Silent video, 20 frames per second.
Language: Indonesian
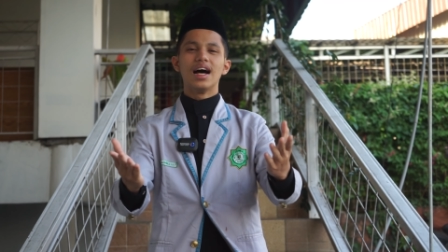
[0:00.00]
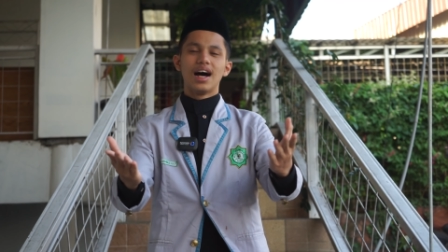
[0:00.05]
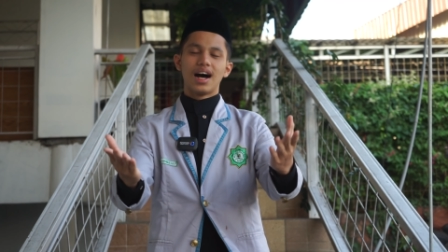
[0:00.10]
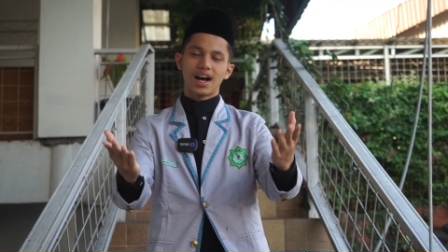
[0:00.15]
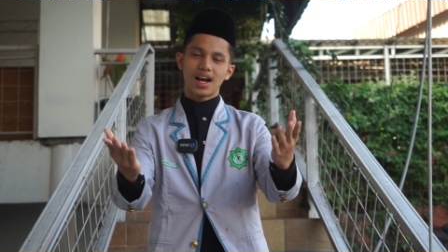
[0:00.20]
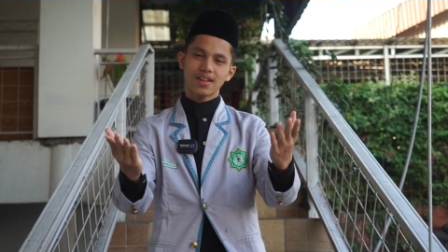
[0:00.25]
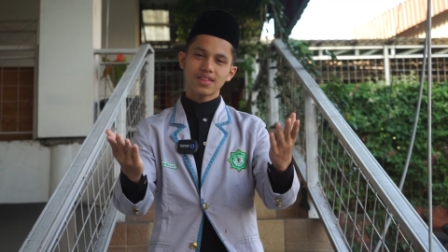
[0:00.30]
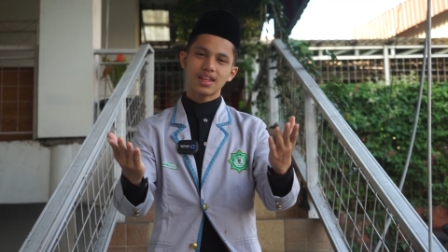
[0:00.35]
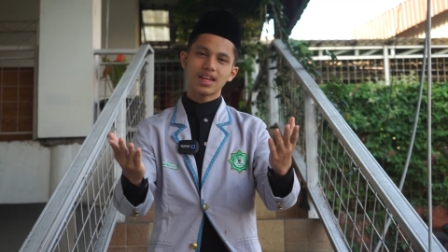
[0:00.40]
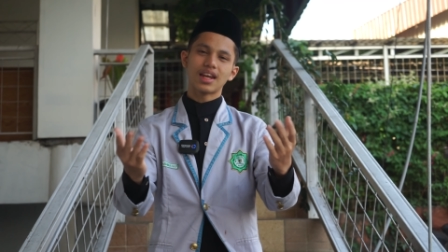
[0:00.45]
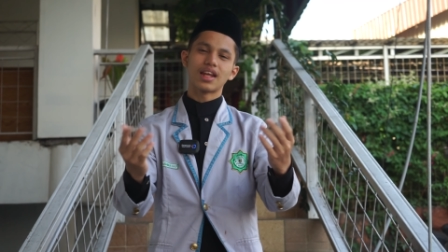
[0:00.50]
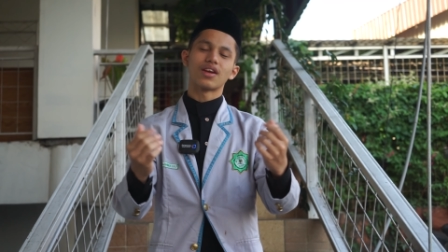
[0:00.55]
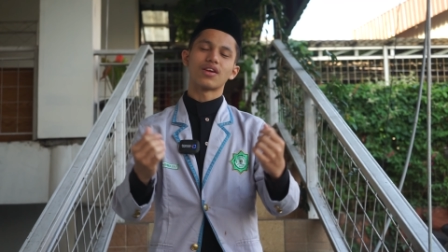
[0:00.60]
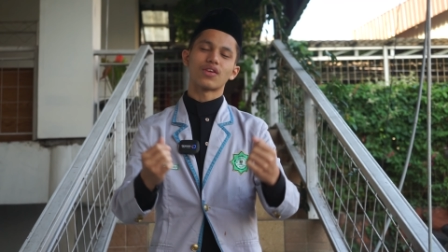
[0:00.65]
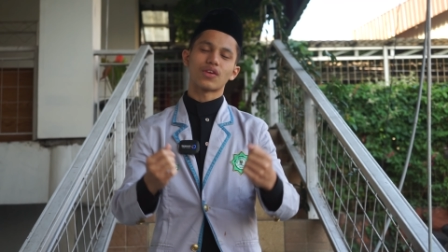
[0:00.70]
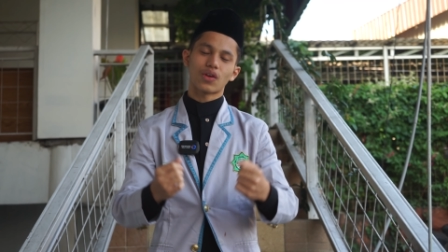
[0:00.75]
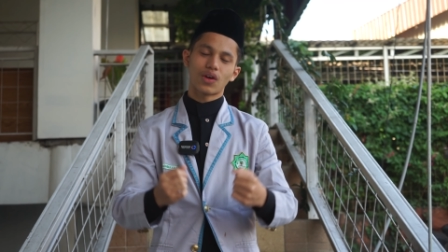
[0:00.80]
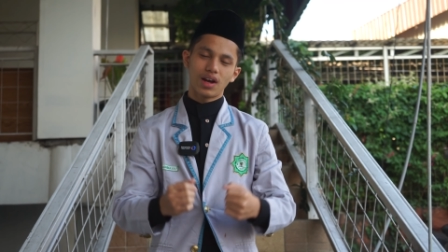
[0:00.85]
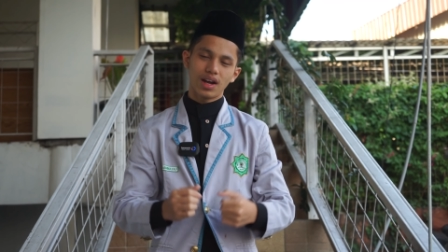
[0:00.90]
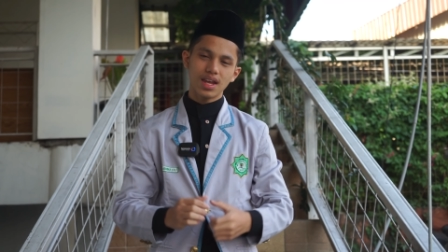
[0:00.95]
Hadirin
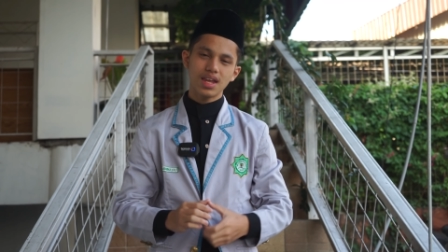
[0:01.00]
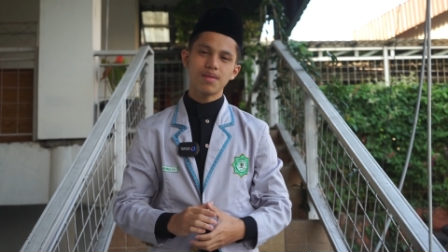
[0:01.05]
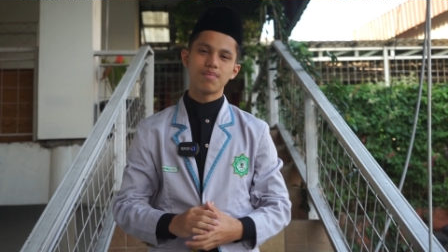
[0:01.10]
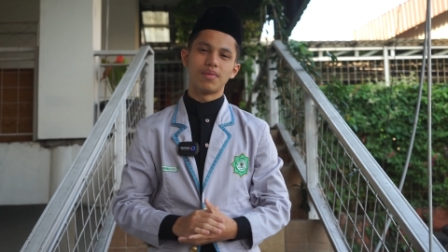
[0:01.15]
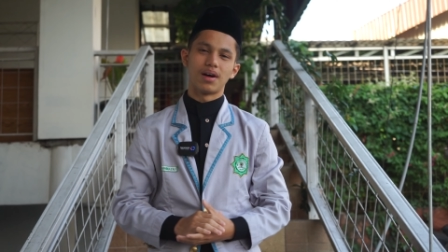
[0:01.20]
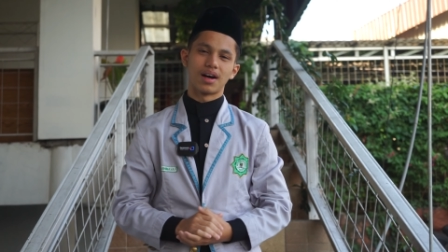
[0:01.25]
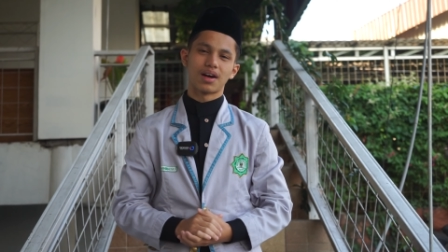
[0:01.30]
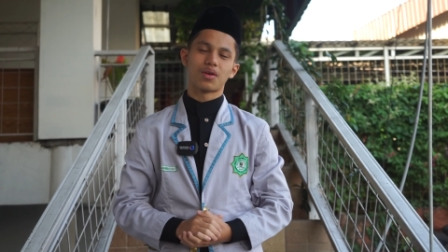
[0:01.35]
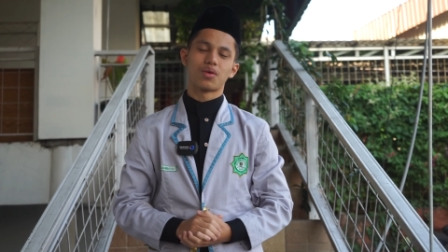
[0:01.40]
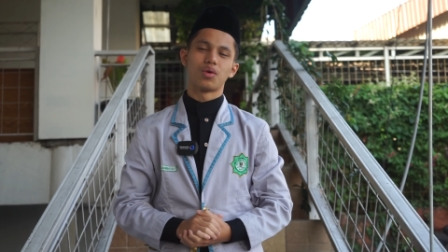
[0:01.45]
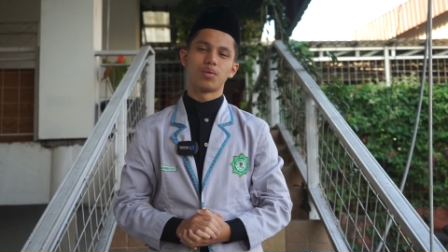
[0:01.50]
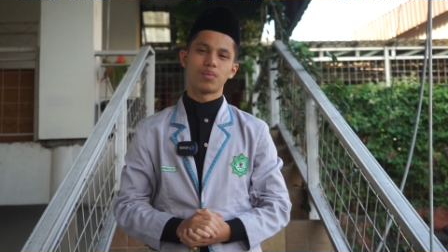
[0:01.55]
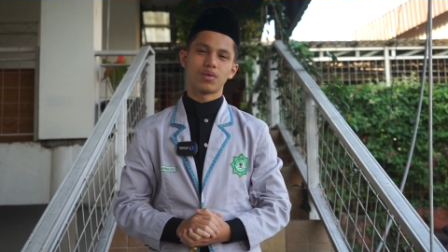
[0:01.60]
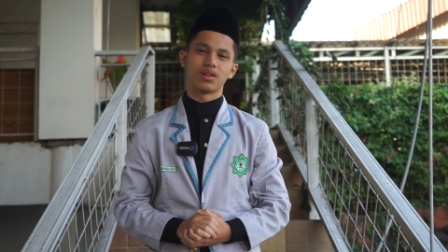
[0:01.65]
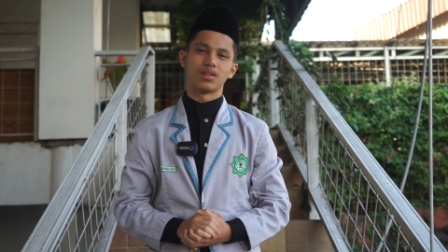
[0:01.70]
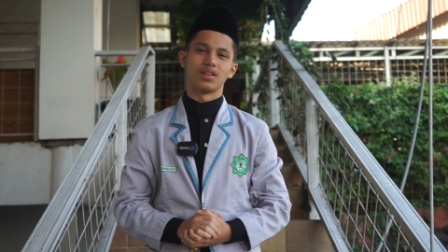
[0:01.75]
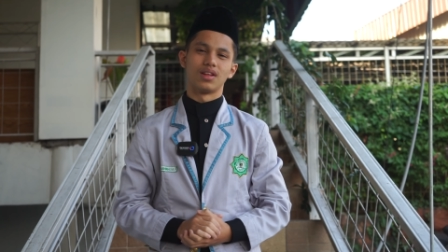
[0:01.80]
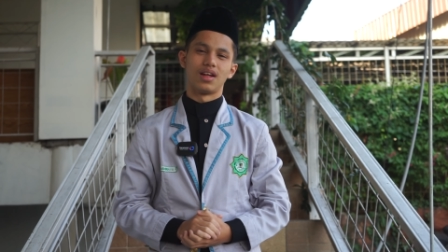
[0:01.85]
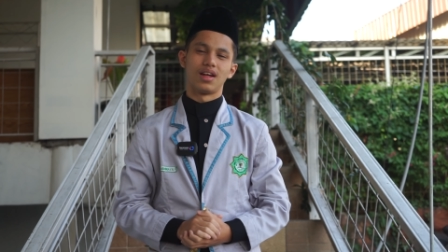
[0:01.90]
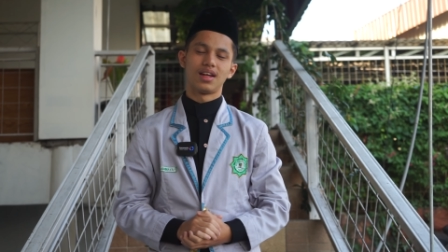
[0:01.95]

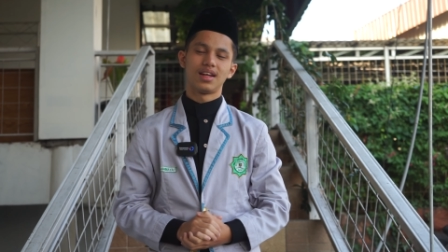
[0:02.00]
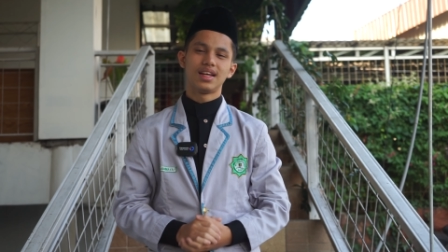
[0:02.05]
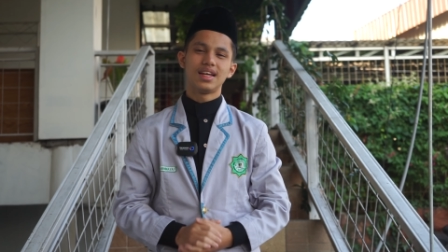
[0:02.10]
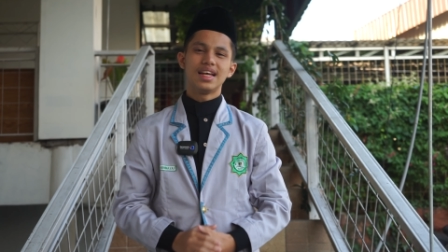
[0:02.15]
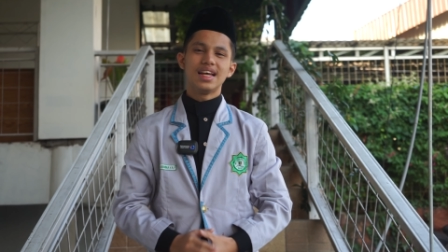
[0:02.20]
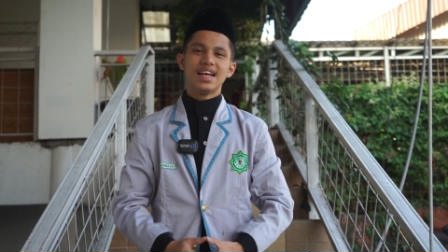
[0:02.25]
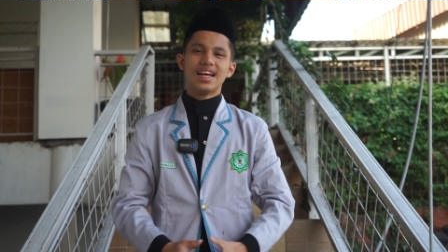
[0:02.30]
rahimakumullah.